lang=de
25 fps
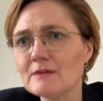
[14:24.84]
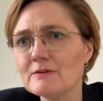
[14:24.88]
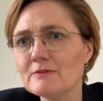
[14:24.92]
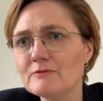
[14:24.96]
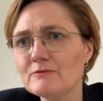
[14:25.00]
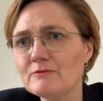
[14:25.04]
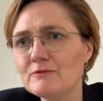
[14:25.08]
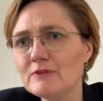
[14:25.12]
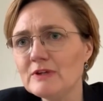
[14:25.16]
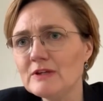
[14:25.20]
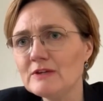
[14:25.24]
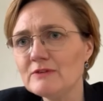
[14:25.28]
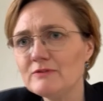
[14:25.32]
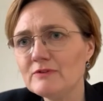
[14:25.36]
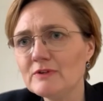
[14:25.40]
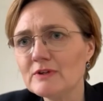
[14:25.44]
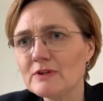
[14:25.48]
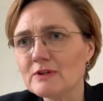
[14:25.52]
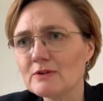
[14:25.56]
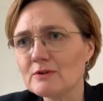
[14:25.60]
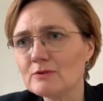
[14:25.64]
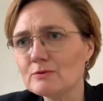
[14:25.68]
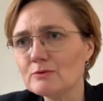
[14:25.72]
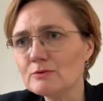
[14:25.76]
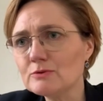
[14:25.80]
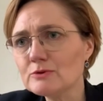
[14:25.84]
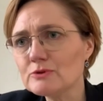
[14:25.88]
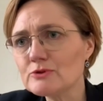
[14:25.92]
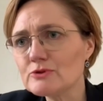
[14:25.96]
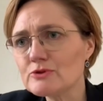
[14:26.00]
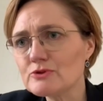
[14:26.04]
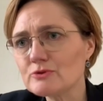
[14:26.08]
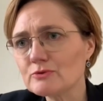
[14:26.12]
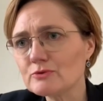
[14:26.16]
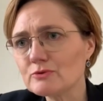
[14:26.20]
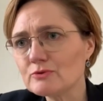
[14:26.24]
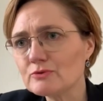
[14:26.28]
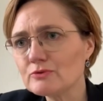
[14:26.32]
wie wir in guten
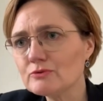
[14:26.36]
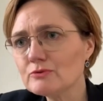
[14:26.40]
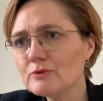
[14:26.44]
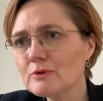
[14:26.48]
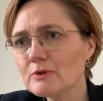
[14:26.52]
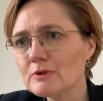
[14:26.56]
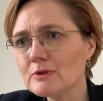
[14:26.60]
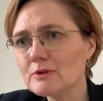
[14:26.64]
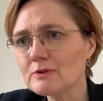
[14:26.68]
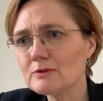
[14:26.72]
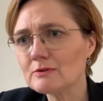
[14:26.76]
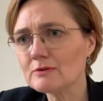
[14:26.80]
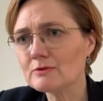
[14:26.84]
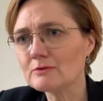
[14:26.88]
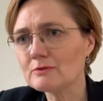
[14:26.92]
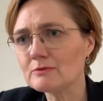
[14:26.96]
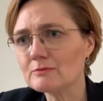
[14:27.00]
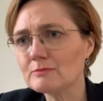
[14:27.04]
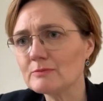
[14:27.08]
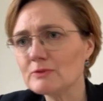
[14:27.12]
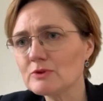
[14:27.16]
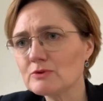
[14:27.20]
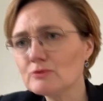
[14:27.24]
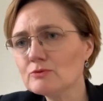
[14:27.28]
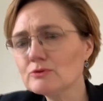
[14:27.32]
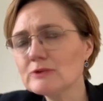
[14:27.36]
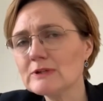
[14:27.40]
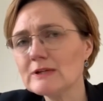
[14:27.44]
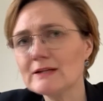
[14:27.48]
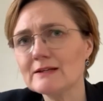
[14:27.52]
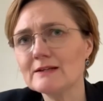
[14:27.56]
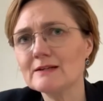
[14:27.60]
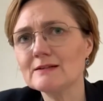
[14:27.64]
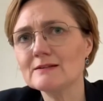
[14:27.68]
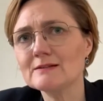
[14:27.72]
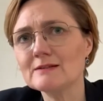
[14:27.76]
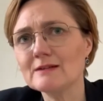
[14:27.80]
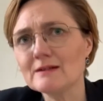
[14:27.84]
Strukturen und mit gut
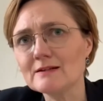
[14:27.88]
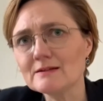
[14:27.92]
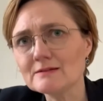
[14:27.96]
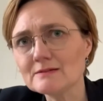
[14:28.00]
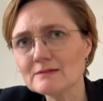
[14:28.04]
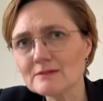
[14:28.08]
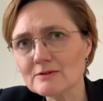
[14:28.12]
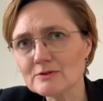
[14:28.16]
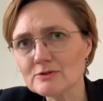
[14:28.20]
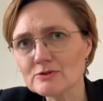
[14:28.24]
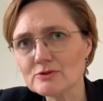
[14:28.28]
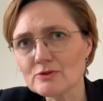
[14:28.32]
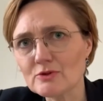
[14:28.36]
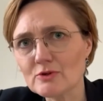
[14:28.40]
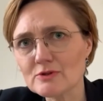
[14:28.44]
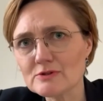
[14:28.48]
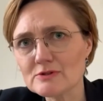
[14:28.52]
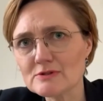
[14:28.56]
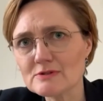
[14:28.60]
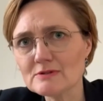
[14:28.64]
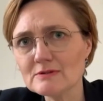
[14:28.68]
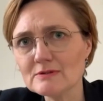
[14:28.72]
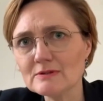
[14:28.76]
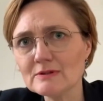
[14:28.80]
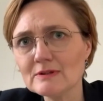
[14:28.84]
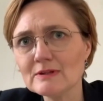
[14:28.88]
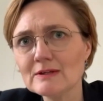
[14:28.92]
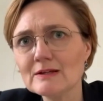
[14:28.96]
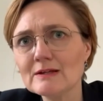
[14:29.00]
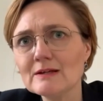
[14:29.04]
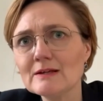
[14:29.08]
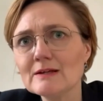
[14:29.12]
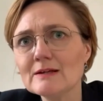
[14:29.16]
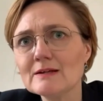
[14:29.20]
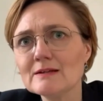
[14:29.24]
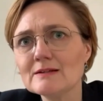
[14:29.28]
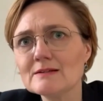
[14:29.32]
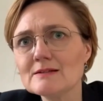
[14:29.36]
eingeteilten Ressourcen
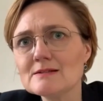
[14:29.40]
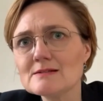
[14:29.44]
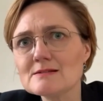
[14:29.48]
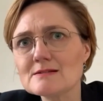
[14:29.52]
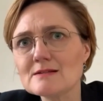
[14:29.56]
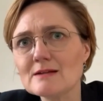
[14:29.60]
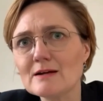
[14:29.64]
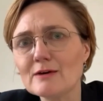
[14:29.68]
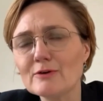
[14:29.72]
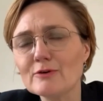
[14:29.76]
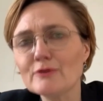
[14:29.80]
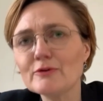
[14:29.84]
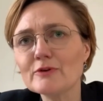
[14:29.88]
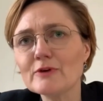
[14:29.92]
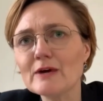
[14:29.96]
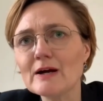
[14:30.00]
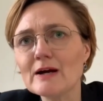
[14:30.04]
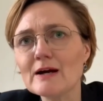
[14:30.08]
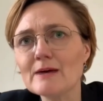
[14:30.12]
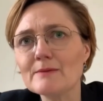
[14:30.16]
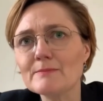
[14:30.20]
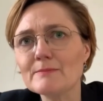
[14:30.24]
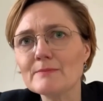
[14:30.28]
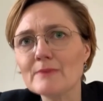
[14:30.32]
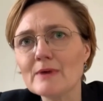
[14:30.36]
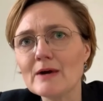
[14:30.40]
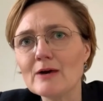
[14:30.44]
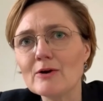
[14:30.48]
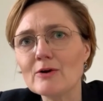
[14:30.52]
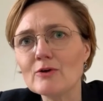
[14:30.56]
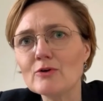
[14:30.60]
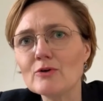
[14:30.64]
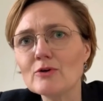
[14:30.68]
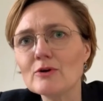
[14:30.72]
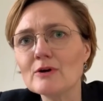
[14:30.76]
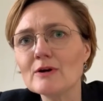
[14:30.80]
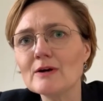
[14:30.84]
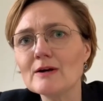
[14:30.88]
diesen Aufgaben
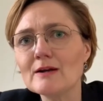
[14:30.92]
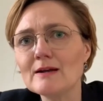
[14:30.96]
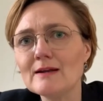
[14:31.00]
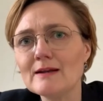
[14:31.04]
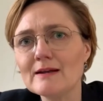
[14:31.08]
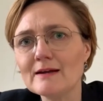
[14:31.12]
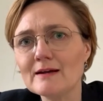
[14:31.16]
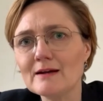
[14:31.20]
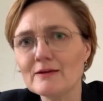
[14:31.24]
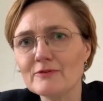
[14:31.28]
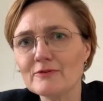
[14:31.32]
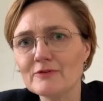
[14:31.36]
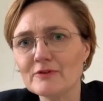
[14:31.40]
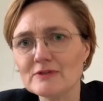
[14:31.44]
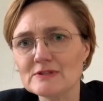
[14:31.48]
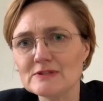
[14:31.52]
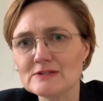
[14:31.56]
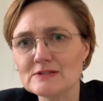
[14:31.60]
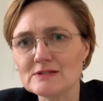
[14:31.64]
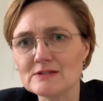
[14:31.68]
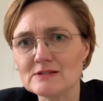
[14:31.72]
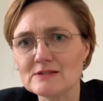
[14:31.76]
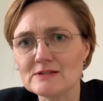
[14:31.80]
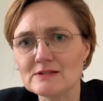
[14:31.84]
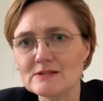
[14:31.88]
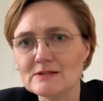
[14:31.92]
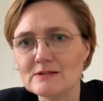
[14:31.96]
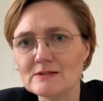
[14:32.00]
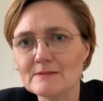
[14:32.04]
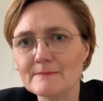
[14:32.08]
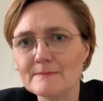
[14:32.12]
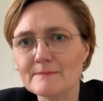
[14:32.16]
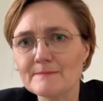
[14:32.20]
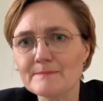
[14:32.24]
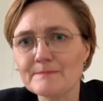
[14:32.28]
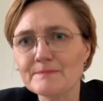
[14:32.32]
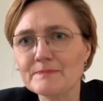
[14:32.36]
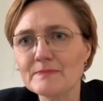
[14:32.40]
auch längerfristig
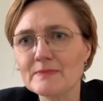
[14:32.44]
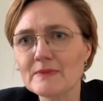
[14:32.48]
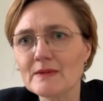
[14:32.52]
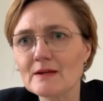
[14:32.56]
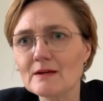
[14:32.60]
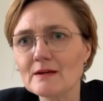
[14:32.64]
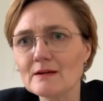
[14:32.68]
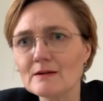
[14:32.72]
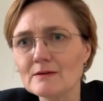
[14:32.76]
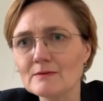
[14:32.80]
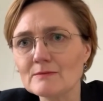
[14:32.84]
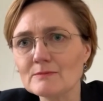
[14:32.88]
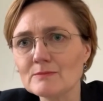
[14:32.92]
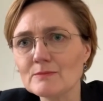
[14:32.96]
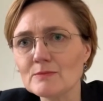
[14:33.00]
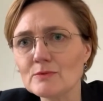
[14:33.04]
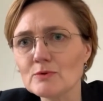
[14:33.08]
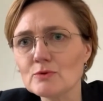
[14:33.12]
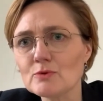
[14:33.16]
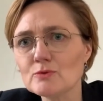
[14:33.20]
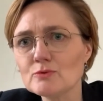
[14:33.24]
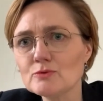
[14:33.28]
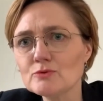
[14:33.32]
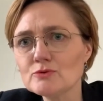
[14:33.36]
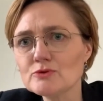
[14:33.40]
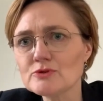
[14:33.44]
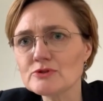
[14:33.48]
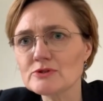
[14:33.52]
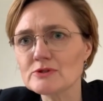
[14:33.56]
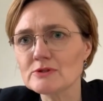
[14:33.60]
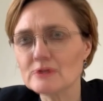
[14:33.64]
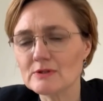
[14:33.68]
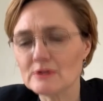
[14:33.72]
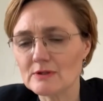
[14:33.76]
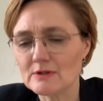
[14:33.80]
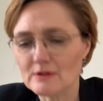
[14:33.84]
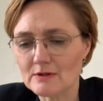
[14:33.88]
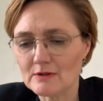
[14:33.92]
ähm, gut
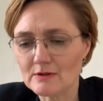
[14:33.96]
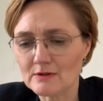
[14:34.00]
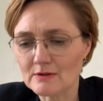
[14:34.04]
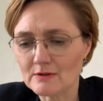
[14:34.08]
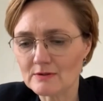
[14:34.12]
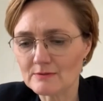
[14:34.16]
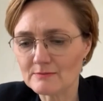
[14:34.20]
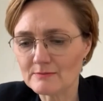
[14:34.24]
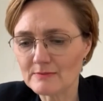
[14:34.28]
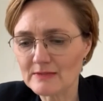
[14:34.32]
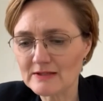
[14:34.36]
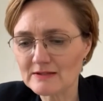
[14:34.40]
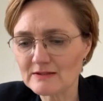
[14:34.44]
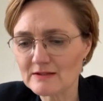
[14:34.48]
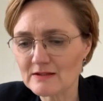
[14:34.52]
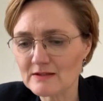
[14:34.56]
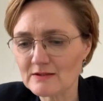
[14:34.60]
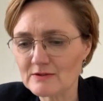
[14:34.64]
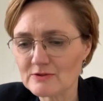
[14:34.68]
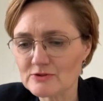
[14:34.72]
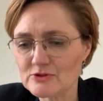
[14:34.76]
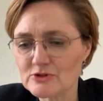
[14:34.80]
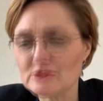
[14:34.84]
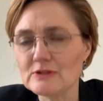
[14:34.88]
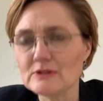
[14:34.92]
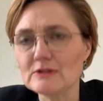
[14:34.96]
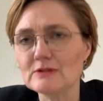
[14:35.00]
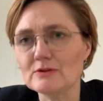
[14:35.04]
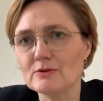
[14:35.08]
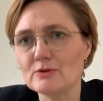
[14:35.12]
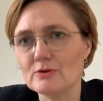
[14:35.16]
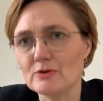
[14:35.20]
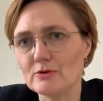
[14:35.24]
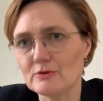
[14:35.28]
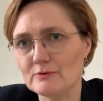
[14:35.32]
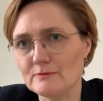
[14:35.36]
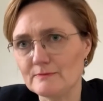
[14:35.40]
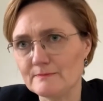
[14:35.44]
ähm, entgegenstehen
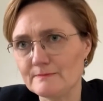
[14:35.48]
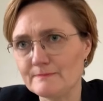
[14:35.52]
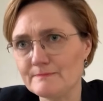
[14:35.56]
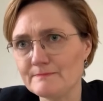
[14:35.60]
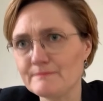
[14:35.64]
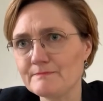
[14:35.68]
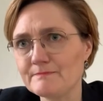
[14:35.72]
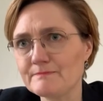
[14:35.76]
können.